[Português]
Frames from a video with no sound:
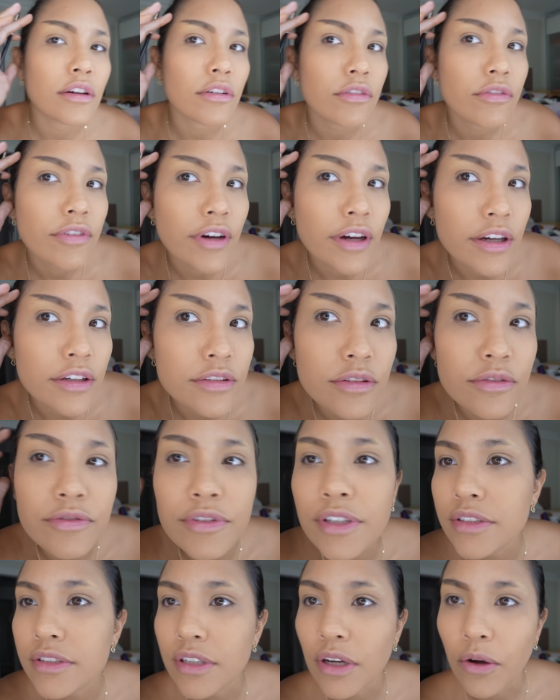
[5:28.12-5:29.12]
que eu faço? Eu
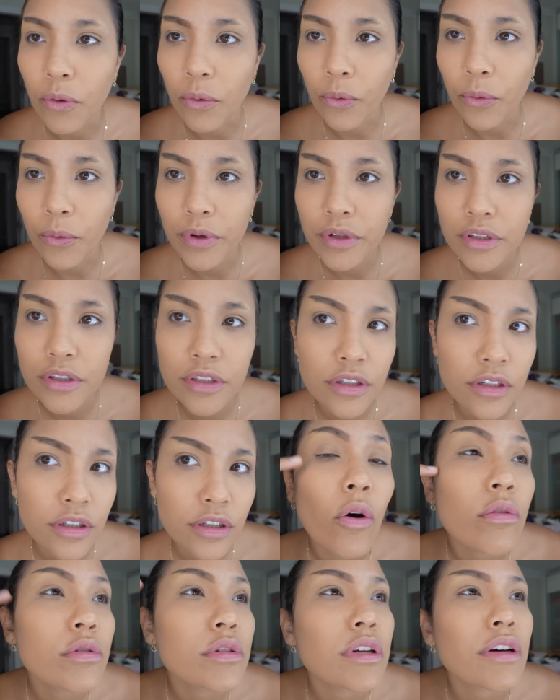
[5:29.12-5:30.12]
faço a outra?
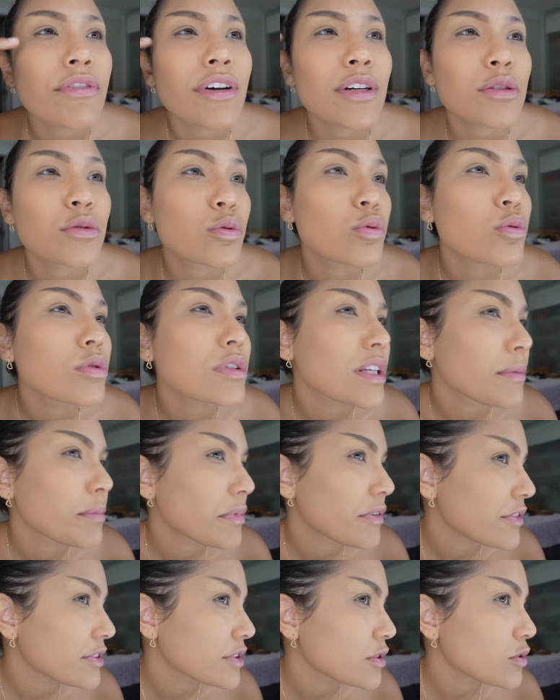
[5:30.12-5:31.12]
Ou eu já faço tudo que tem
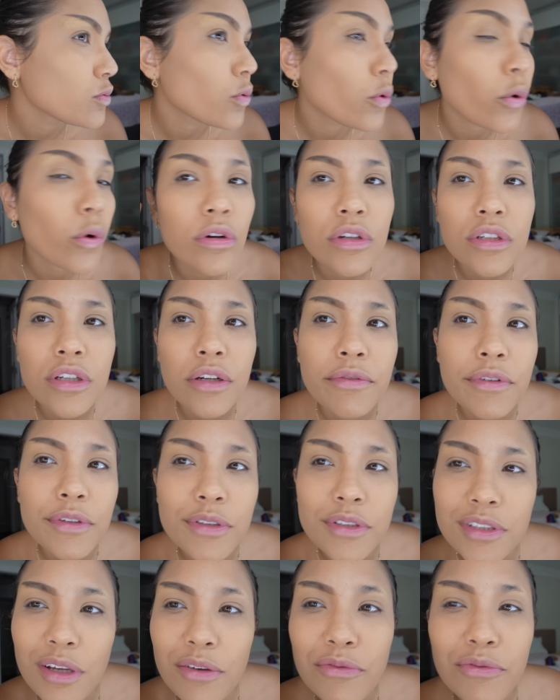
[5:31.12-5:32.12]
pra fazer no olho e já
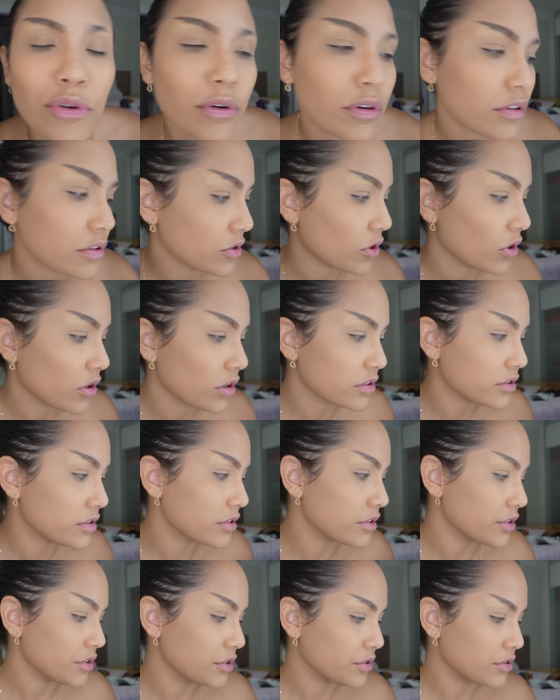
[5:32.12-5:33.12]
vejo assim, ficou uma droga,
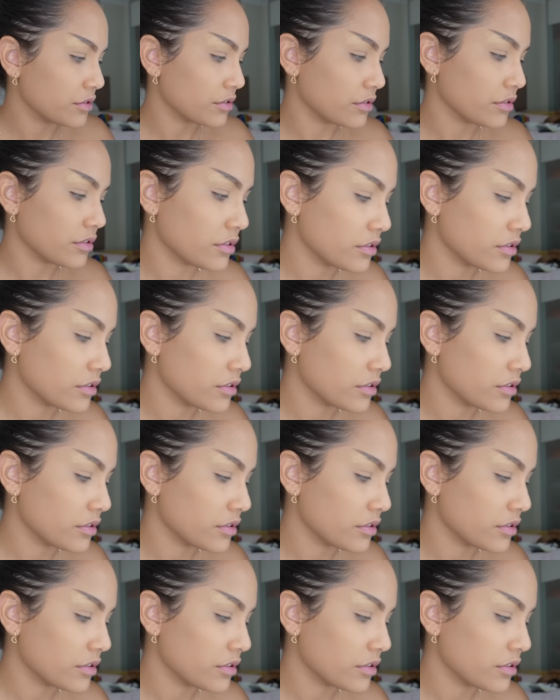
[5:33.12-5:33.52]
desisto.